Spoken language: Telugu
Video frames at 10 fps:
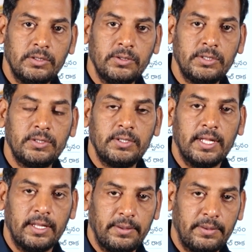
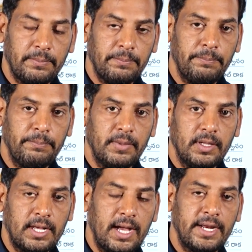చూస్తుంటే అది
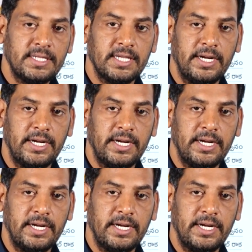కాంగ్రెస్